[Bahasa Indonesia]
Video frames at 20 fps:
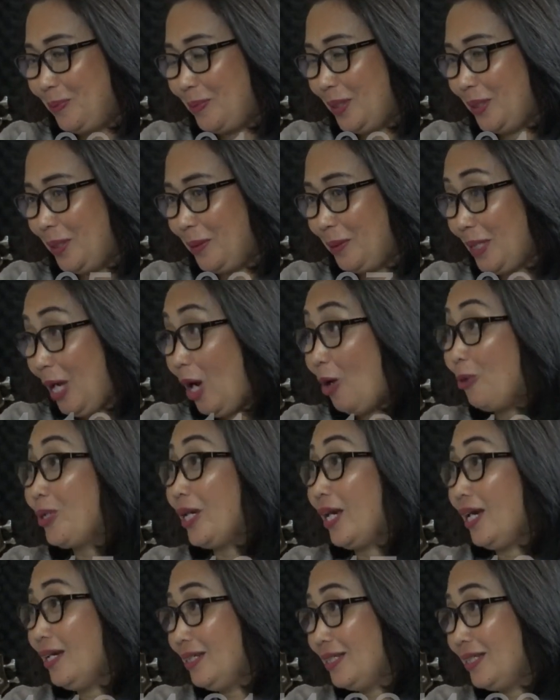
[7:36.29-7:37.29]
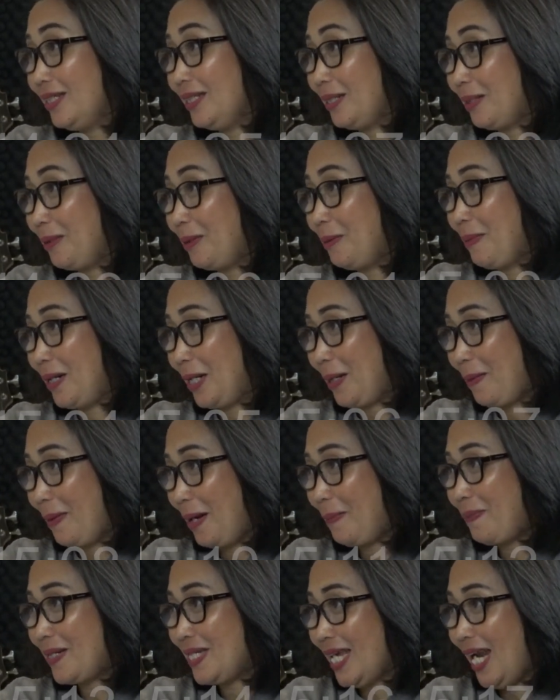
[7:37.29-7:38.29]
uh, tahu ya uh,
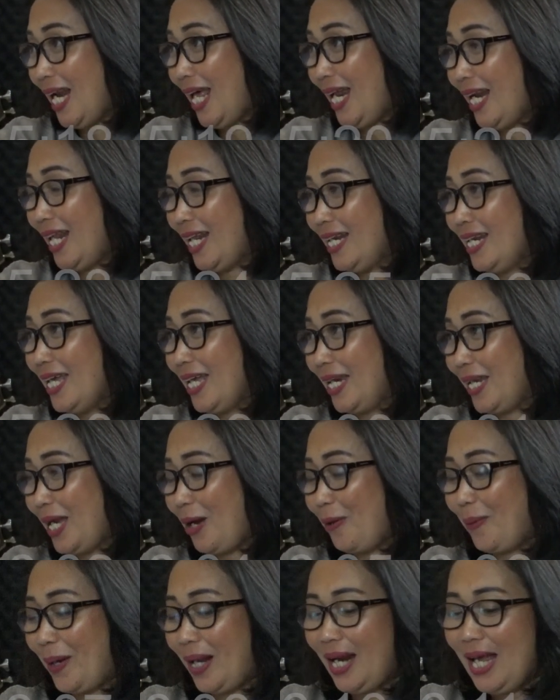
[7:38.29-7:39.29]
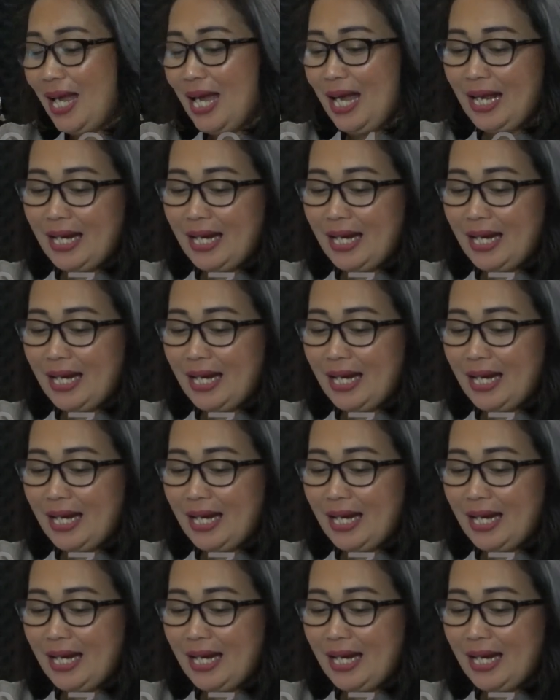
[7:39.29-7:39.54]
bagaimana perjalanan dari awal.